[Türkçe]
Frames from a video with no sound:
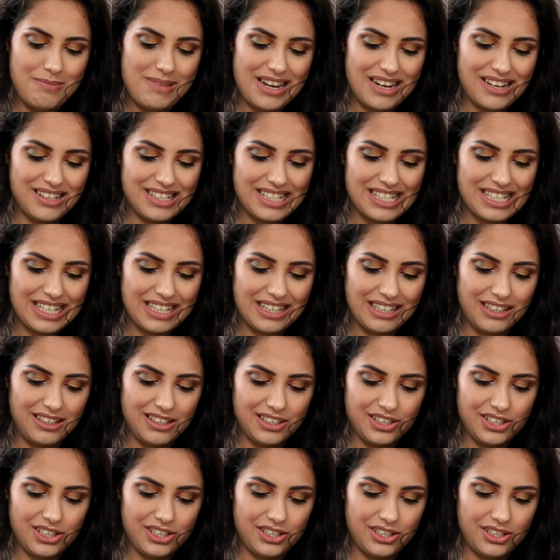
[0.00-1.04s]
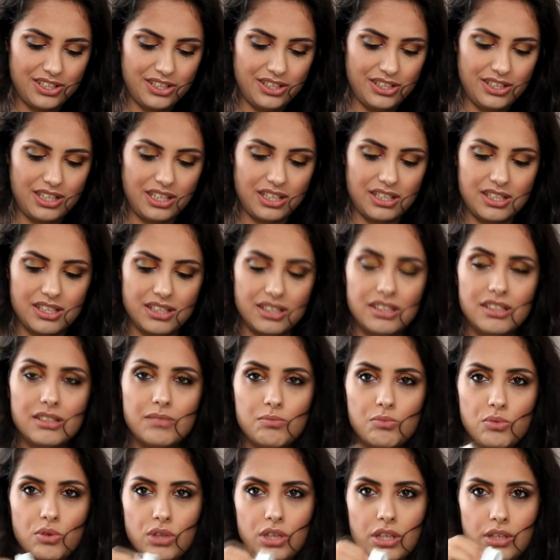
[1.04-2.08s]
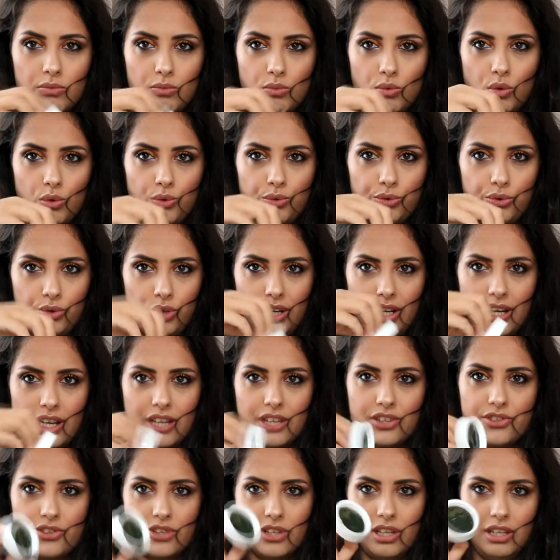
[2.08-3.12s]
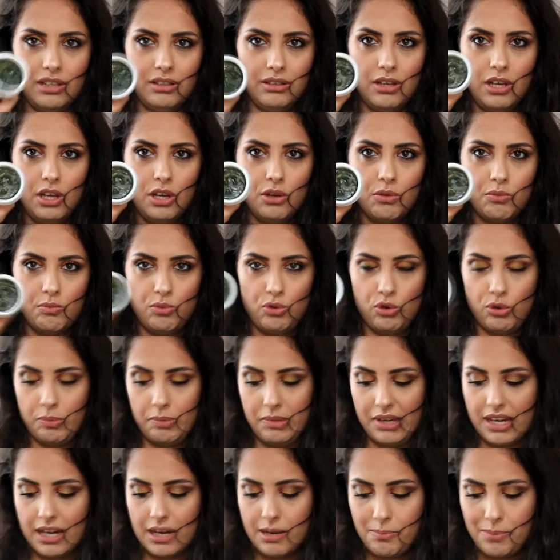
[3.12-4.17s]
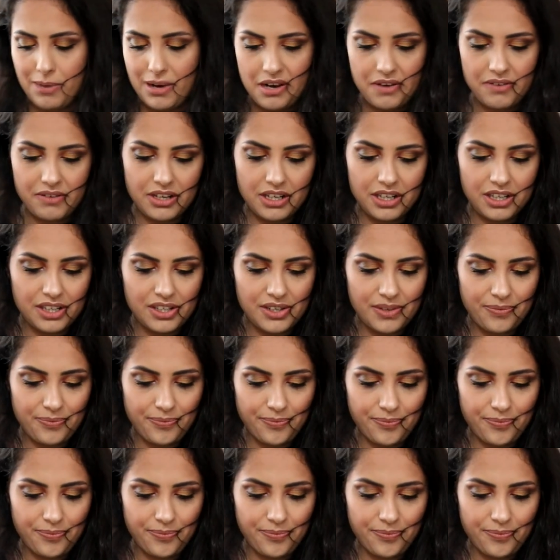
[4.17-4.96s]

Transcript: birazcık daha şaşıracaksınız. Böyle dondurarak açılan büyük bir kapağı var.